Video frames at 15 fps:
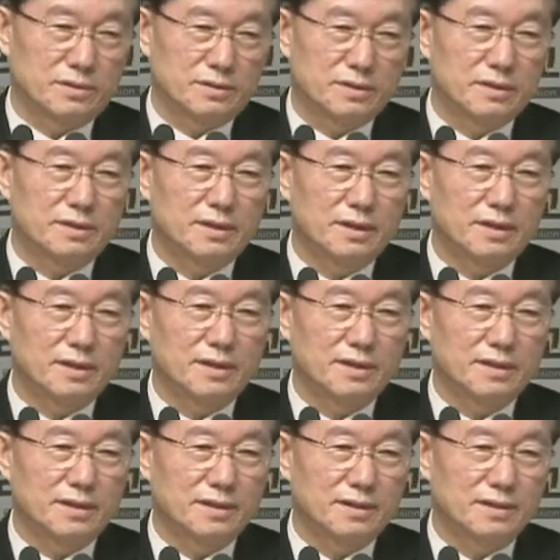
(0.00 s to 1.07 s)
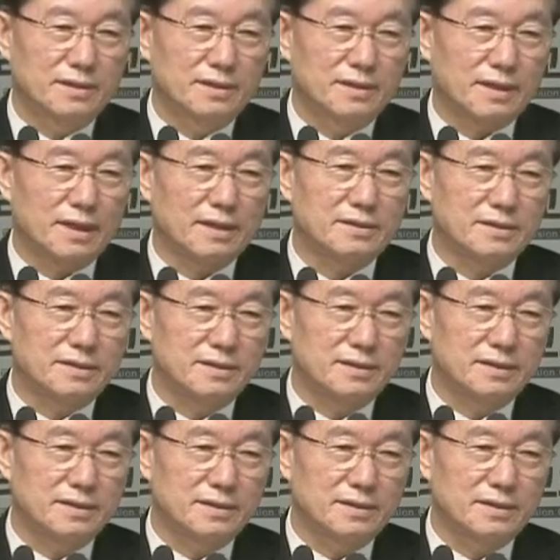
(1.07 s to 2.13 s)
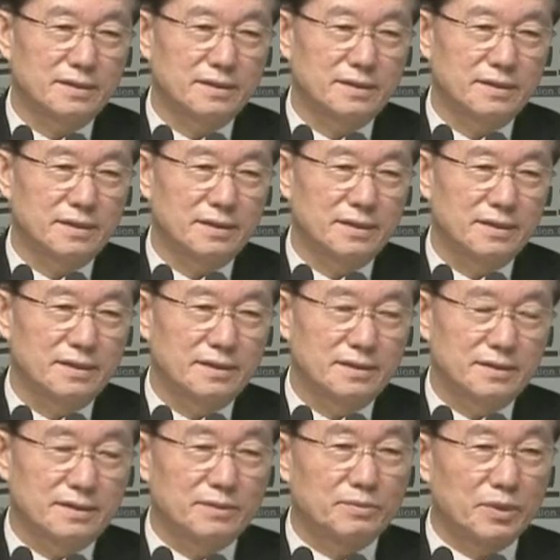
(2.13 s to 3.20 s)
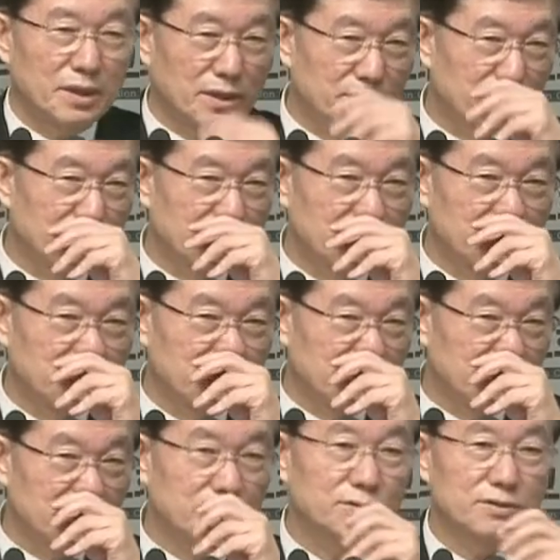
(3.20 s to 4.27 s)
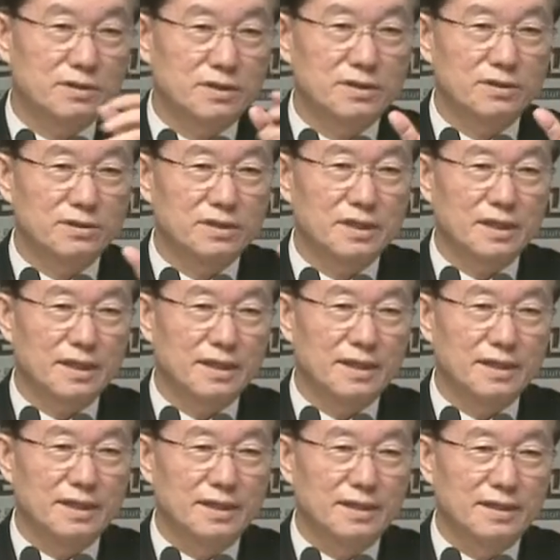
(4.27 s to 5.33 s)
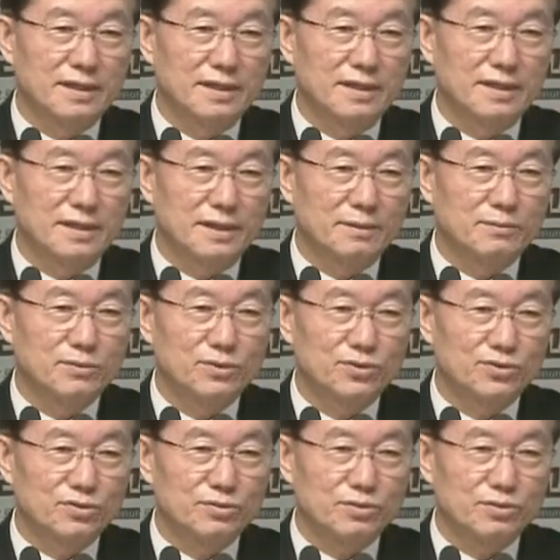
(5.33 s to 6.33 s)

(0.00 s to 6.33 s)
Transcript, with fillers: 그때 같이 집회하고 그런 식구들이 여기에 예, 한 분, 두